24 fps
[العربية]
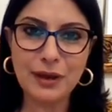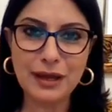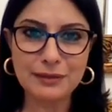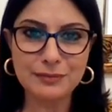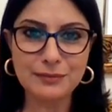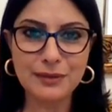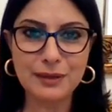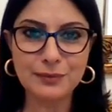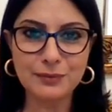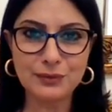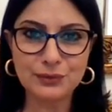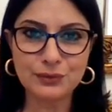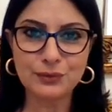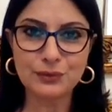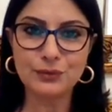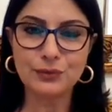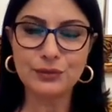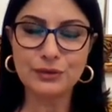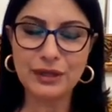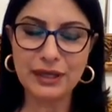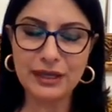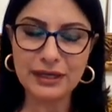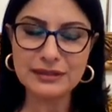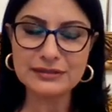ما
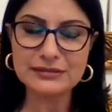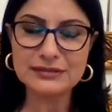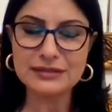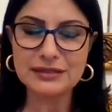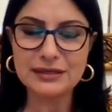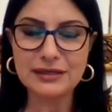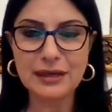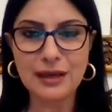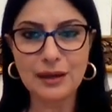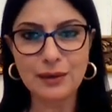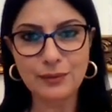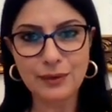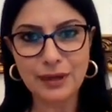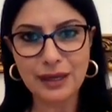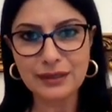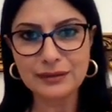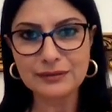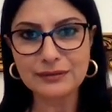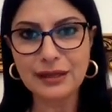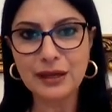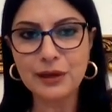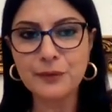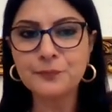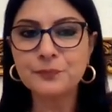بتكون هادية أو
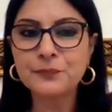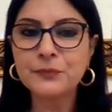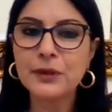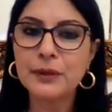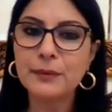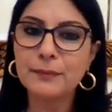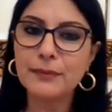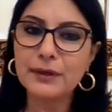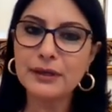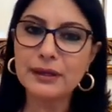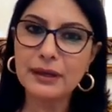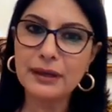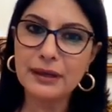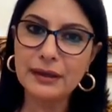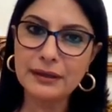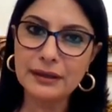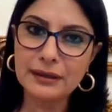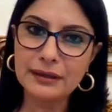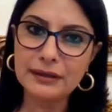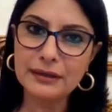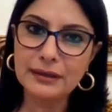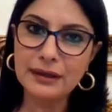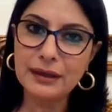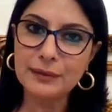أهدى من غير
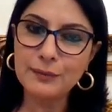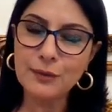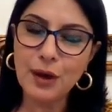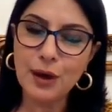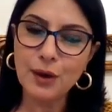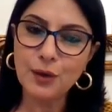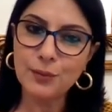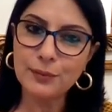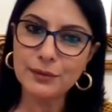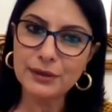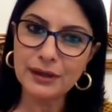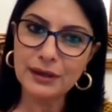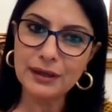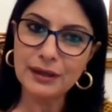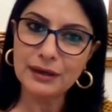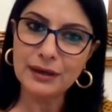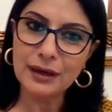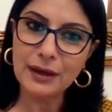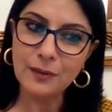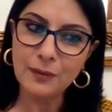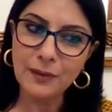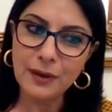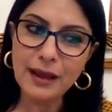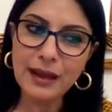أيام أو من غير
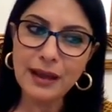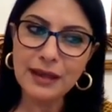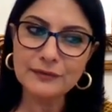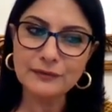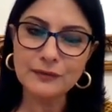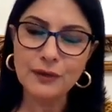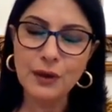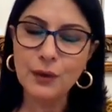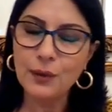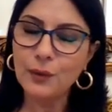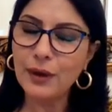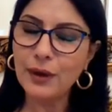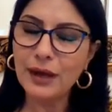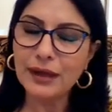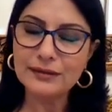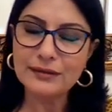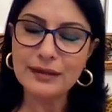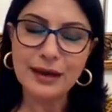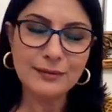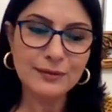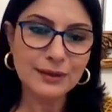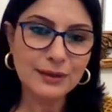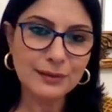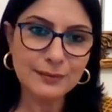أوقات
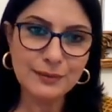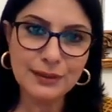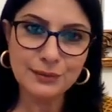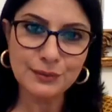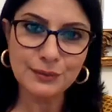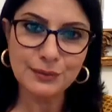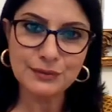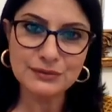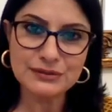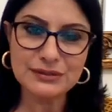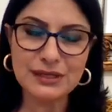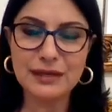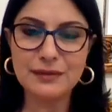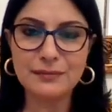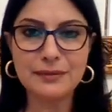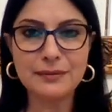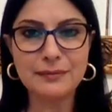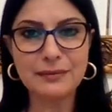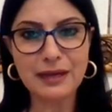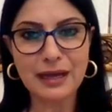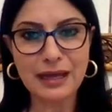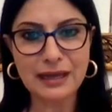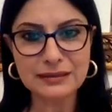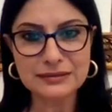وهذا أمر منه سلبي
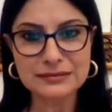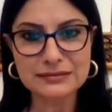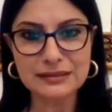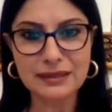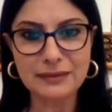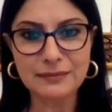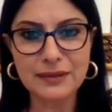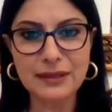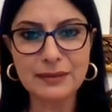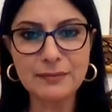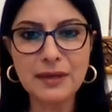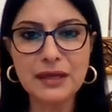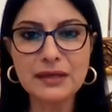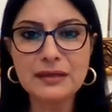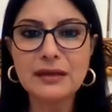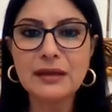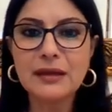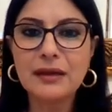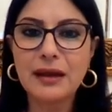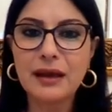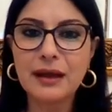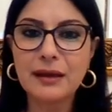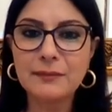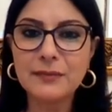بالعكس تماما
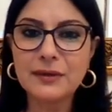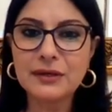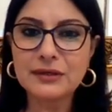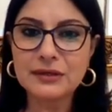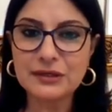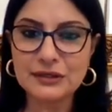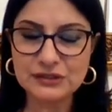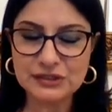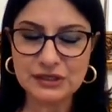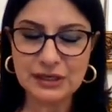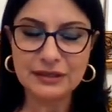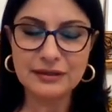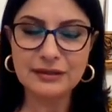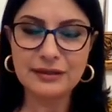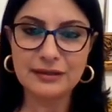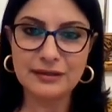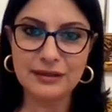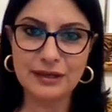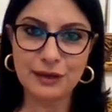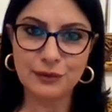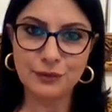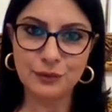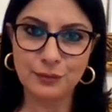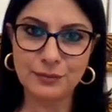أمر جيد
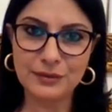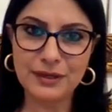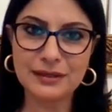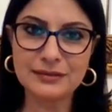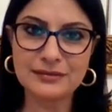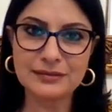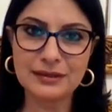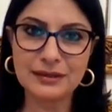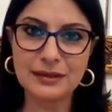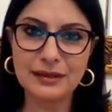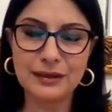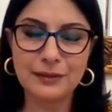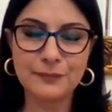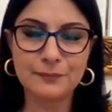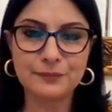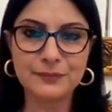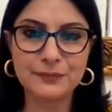لأنه بيعطي